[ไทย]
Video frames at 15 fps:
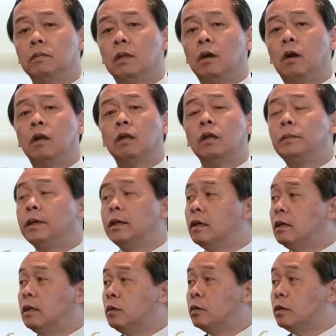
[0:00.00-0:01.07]
ตะก่อนนึกไม่เค
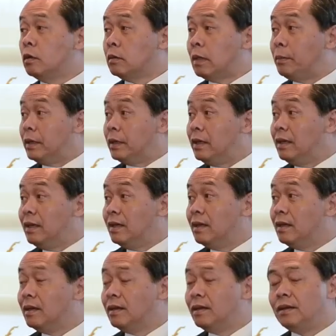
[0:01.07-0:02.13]
ยคิดว่าต้องย่างนี้
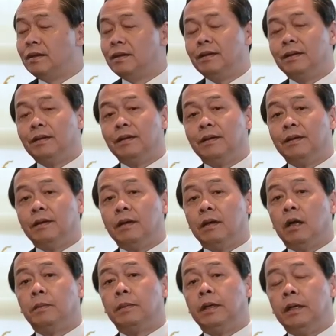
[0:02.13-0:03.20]

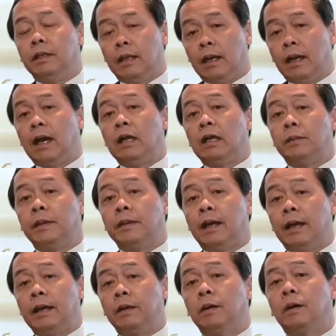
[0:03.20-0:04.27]
ก็เผอิญธนาคารในประเทศ
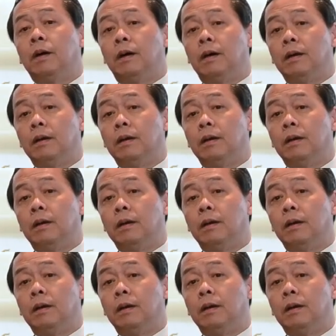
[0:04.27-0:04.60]
ไทยก็